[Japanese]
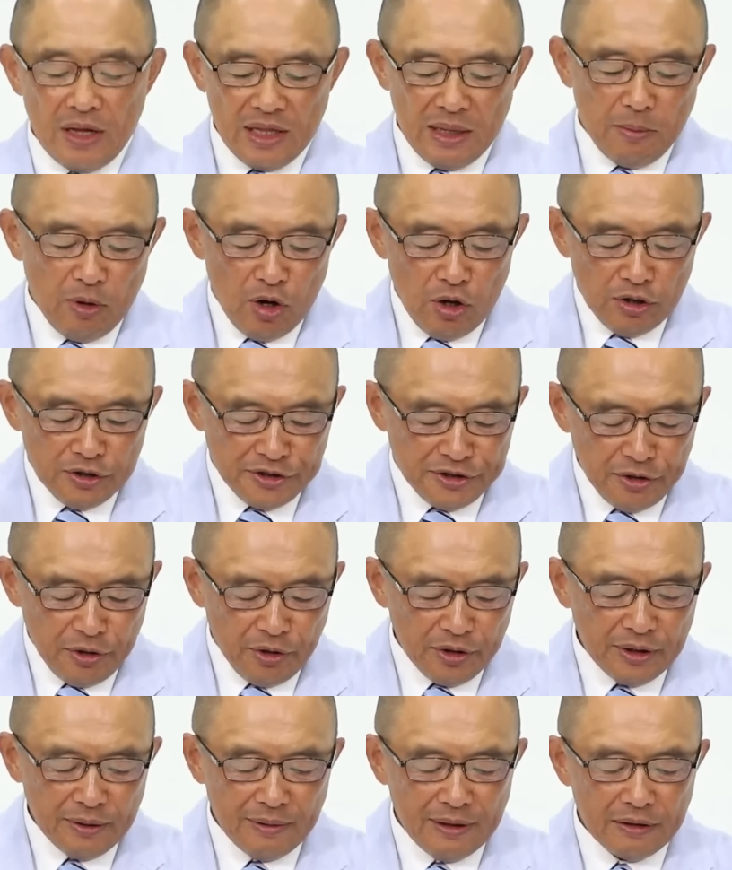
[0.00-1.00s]
でも
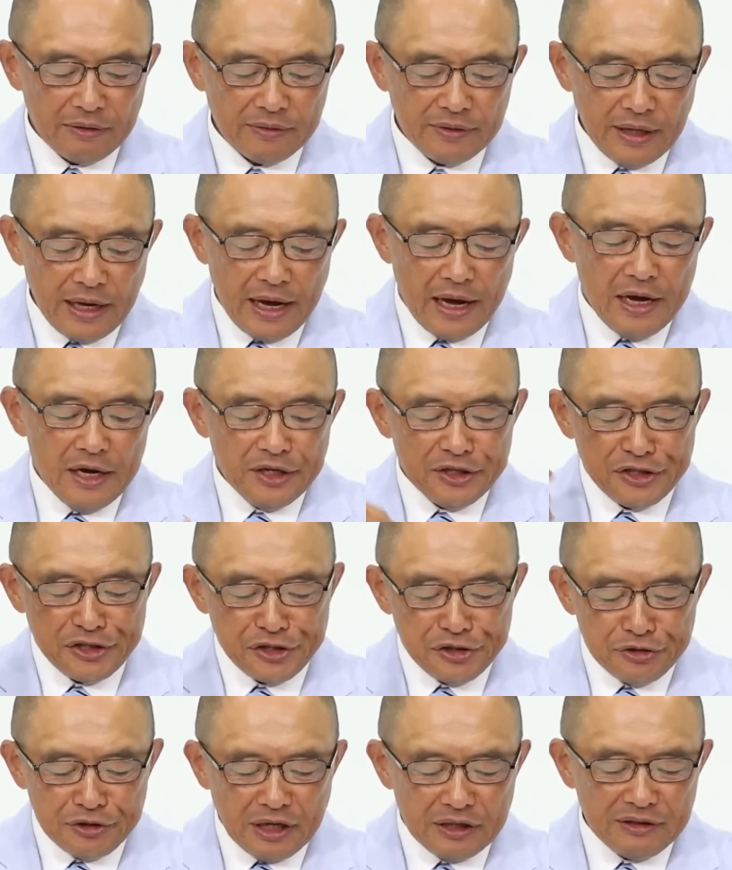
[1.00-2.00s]
そうではなくて
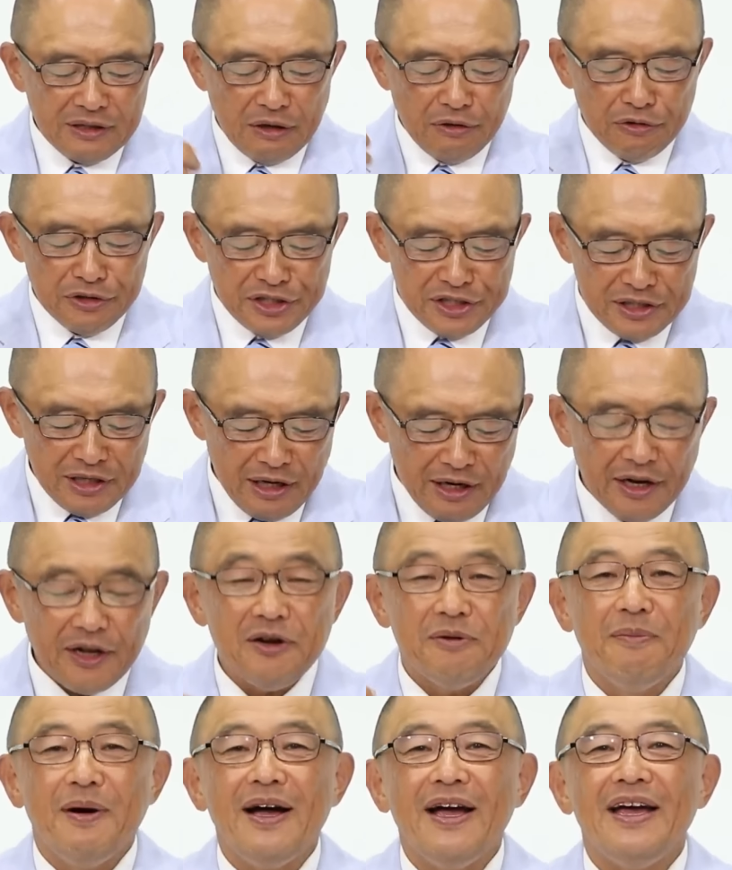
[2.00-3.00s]
収穫が失われ
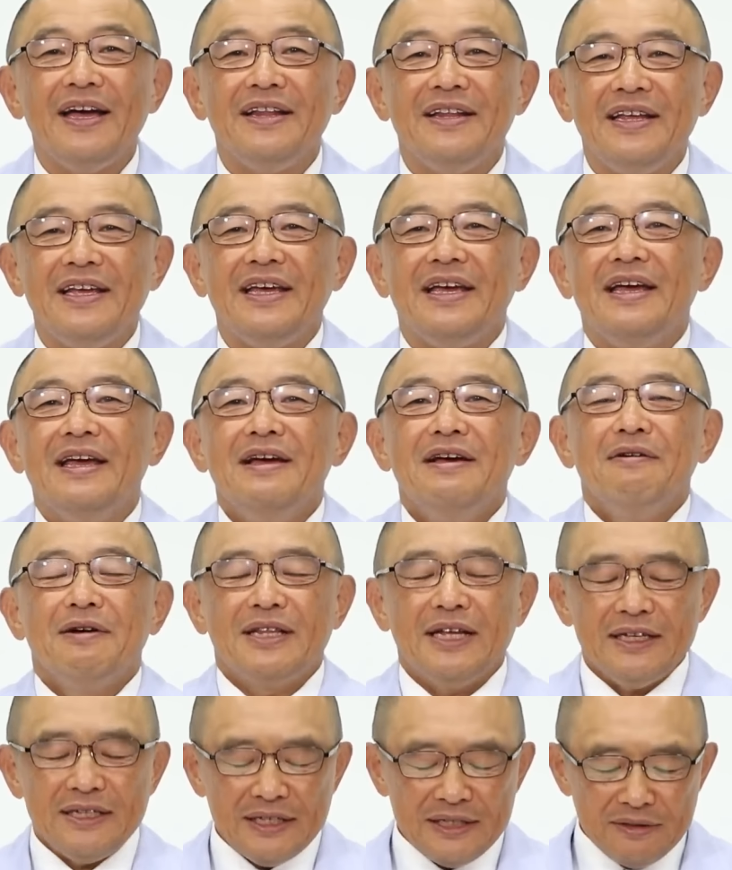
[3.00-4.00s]
る前に
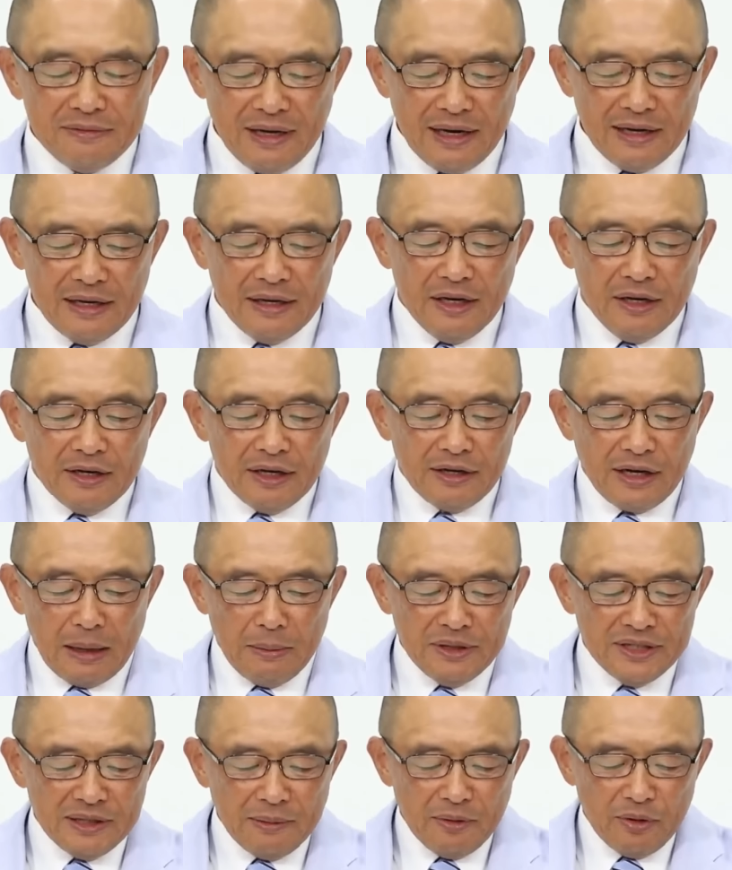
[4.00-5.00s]
私たちは
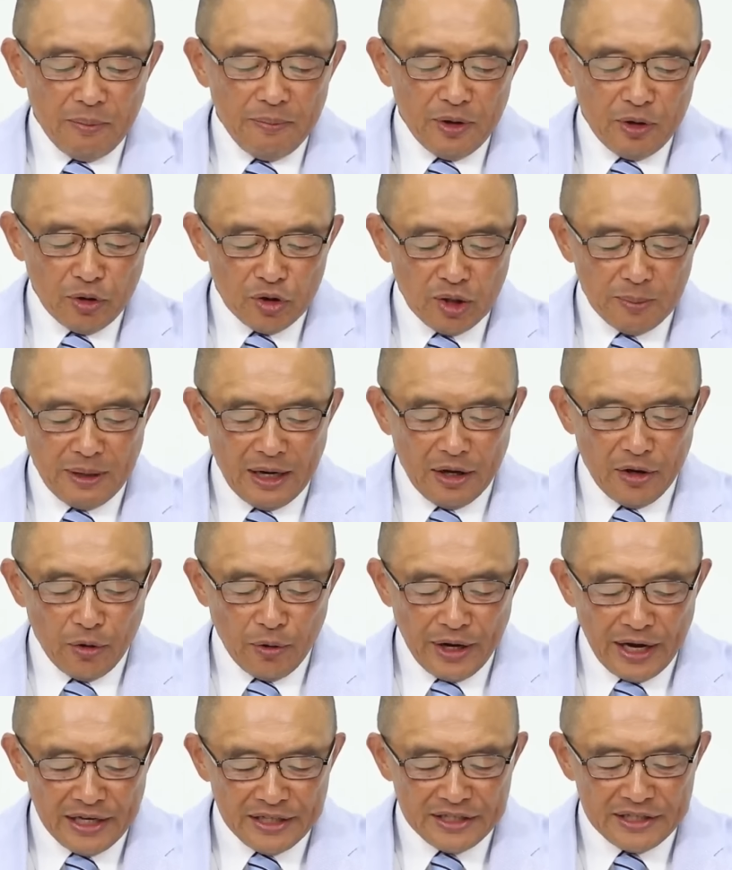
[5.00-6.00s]
神様の御言葉
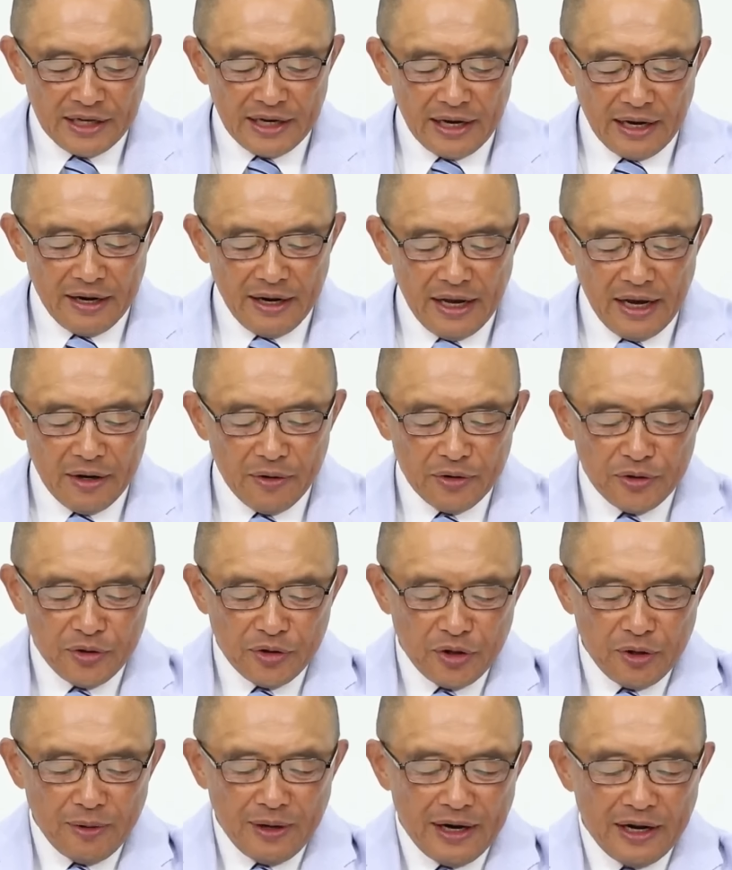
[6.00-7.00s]
預言者や霊の人
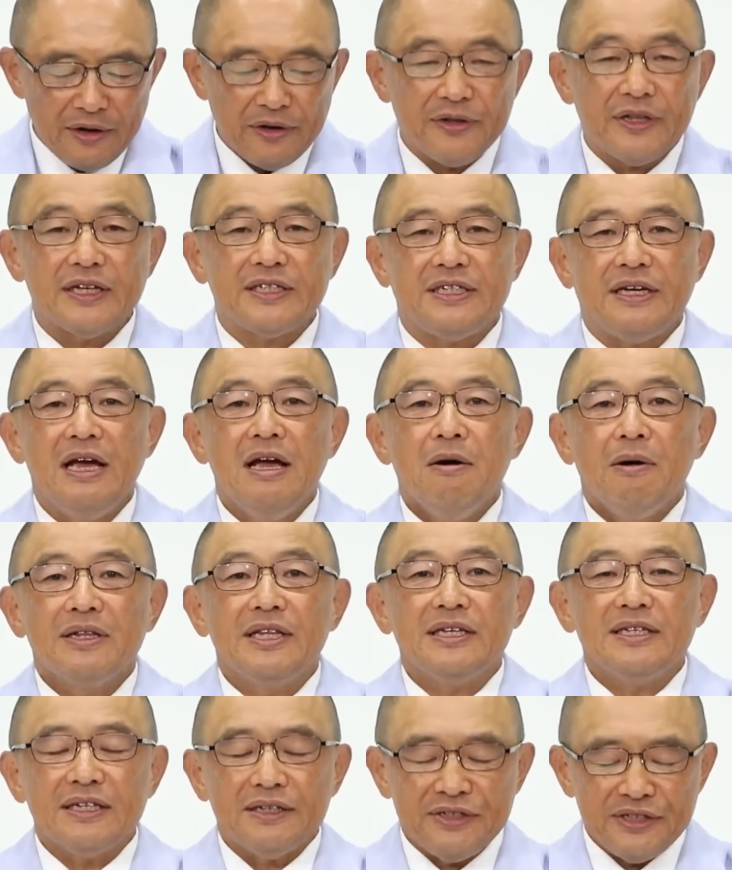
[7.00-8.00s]
と言われる人たち
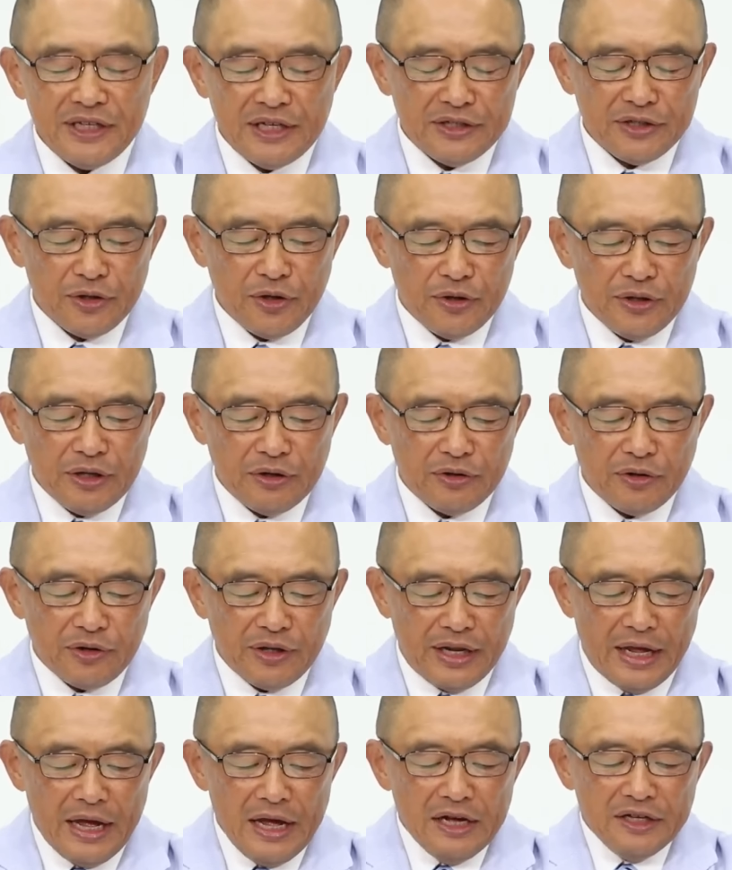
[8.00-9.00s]
私が聖書を読んでいく
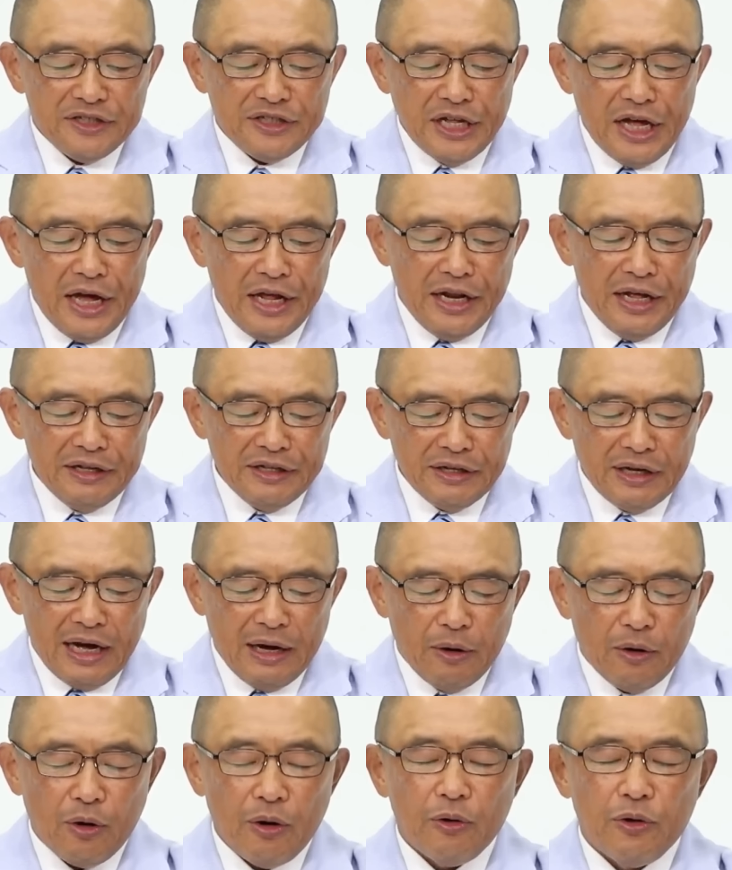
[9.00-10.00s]
時に精霊
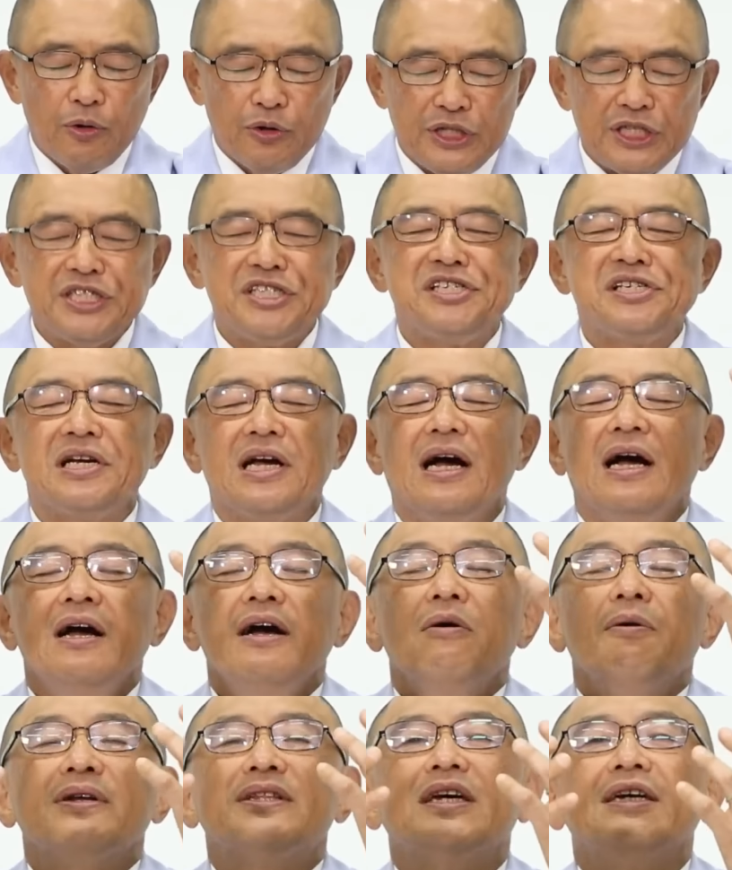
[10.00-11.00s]
がご自身が
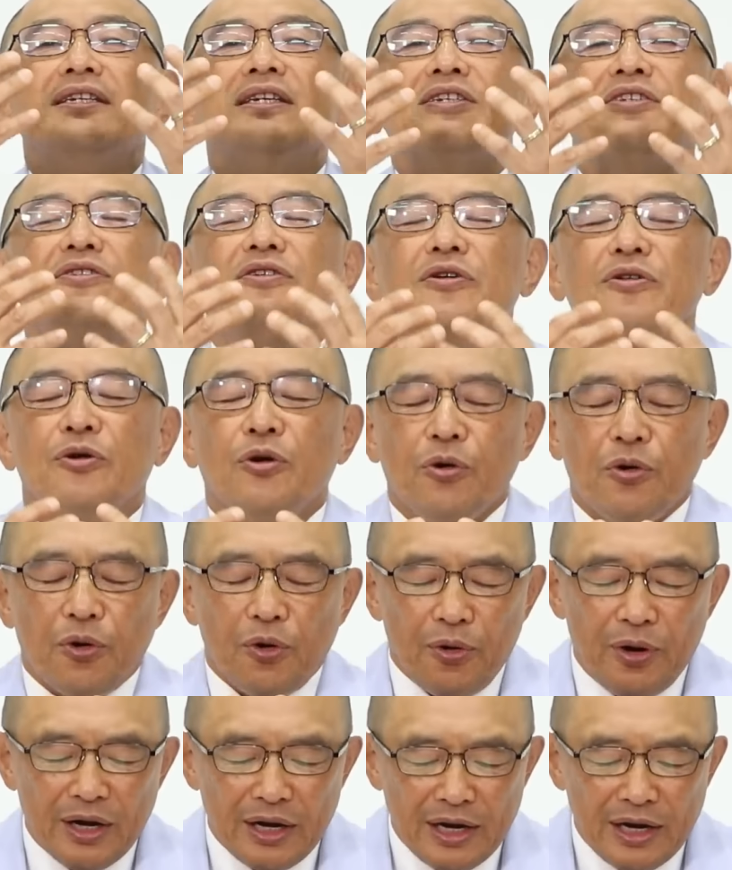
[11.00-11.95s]
私たちの心の